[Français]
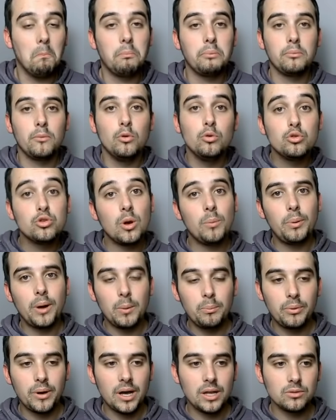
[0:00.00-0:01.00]
On nous en
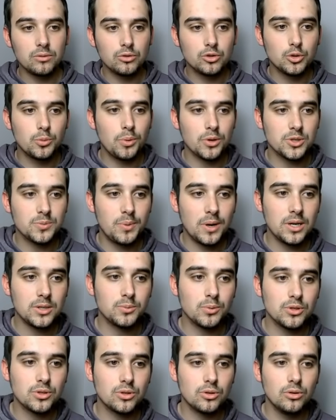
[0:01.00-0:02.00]
parle pas, donc je pense pas. Je
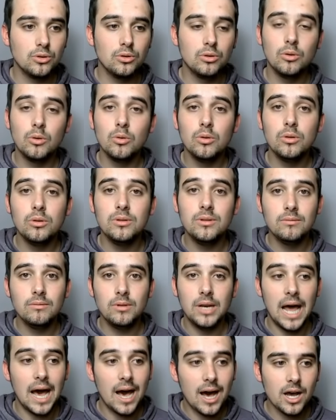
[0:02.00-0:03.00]
pense que
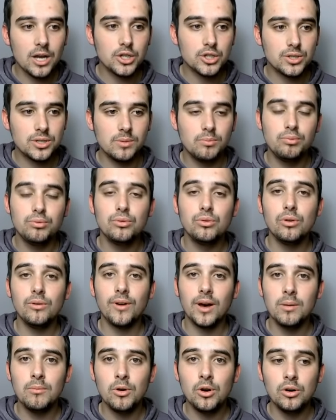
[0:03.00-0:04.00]
la rage, c'est plutôt
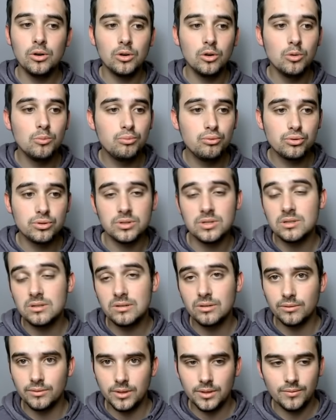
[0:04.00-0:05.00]
vraiment le boost ici,
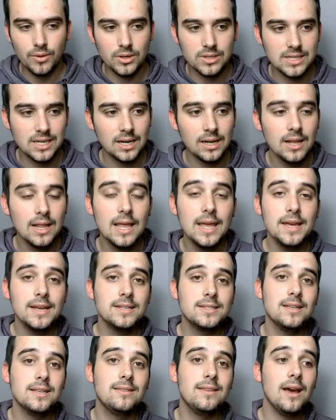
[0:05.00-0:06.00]
ils veulent dire.
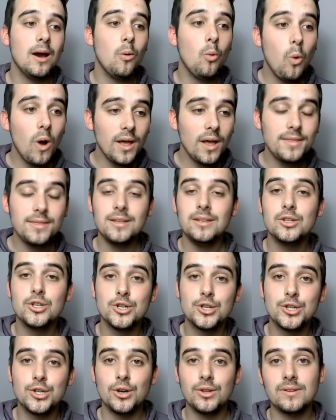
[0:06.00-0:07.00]
C'était un one
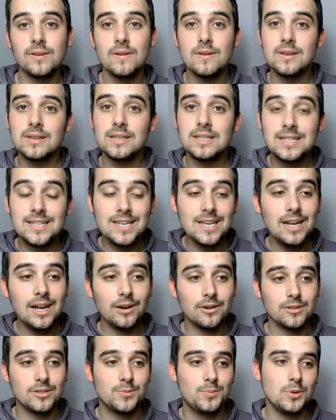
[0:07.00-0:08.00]
shot kill.
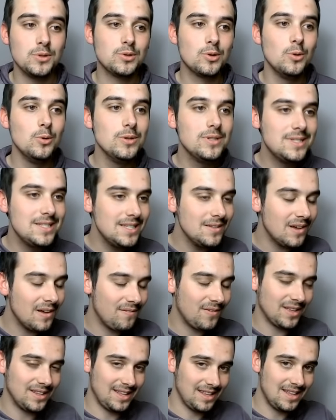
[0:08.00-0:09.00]
Alors je pense que l'util va
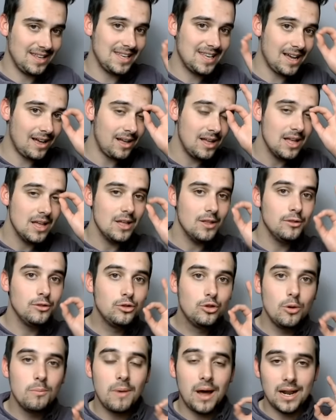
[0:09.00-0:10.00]
faire des dégâts
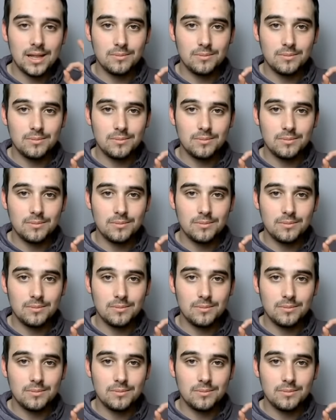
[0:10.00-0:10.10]
de malade